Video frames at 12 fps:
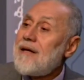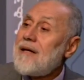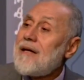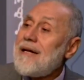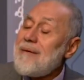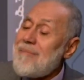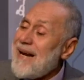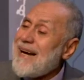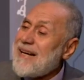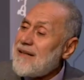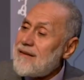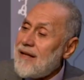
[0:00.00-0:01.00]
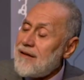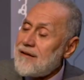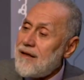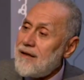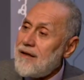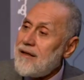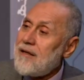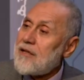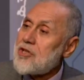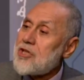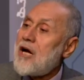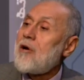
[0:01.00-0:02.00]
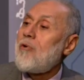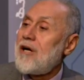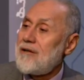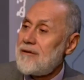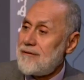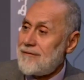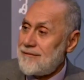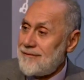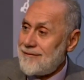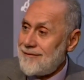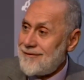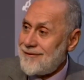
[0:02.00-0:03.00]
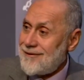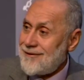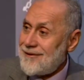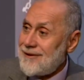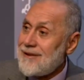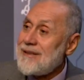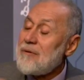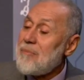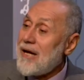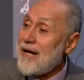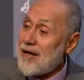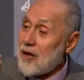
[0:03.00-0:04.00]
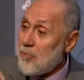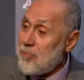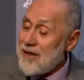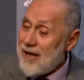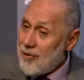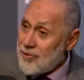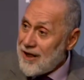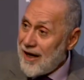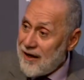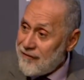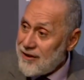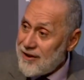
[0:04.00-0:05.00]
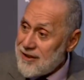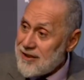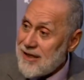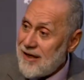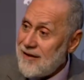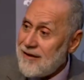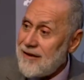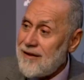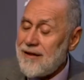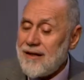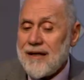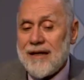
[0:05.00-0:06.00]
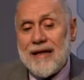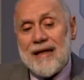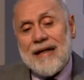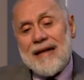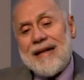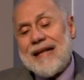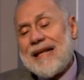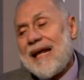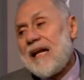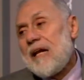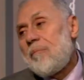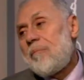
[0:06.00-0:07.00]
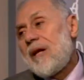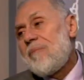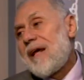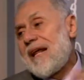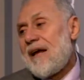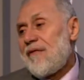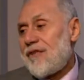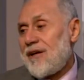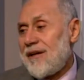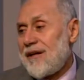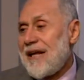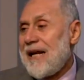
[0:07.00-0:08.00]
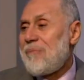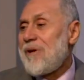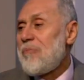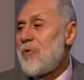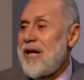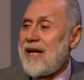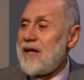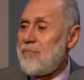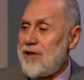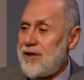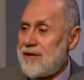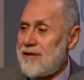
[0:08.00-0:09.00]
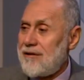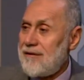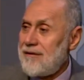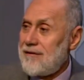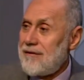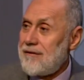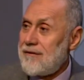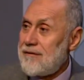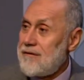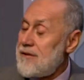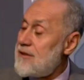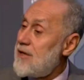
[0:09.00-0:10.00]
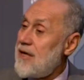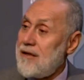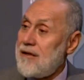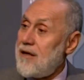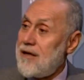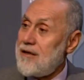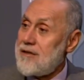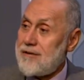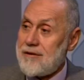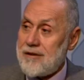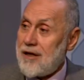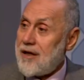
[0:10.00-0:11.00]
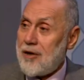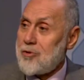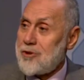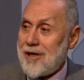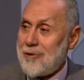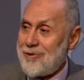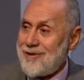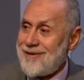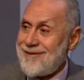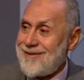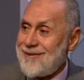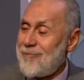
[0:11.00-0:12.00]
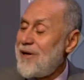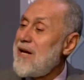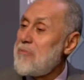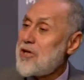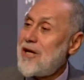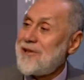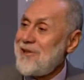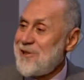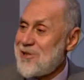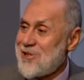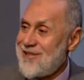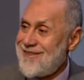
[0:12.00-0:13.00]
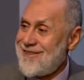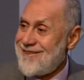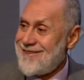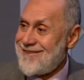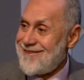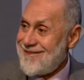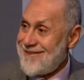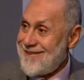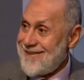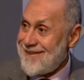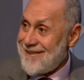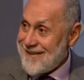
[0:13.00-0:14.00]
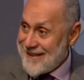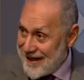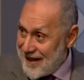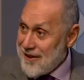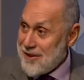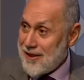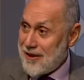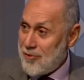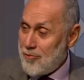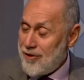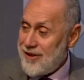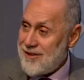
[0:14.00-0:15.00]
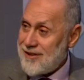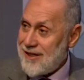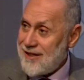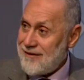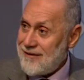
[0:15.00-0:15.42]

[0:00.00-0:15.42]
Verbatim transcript: الملكه الثالثه اللي هي الشهوه دي ملكه ربنا اودعها في الانسان لجلب المنافع جلب الملائم لك مم. زي غريزه انك عاوز تاكل والا مش هتعيش دي غريزه جوه الانسان